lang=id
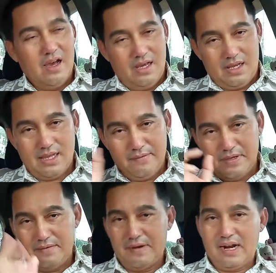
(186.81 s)
ya kita
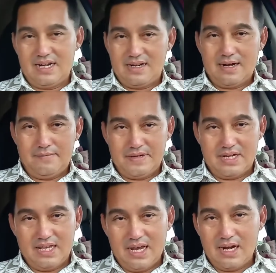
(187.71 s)
bisa makan kapan
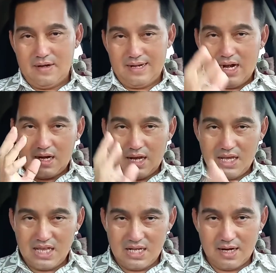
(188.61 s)
saja dan harganya
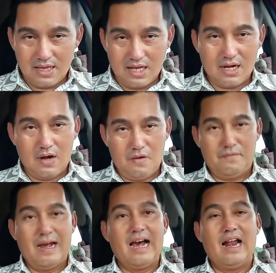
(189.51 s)
tidak terlalu
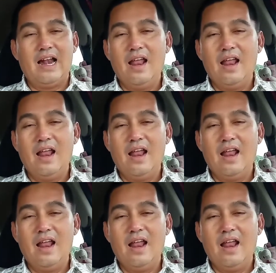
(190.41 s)
mahal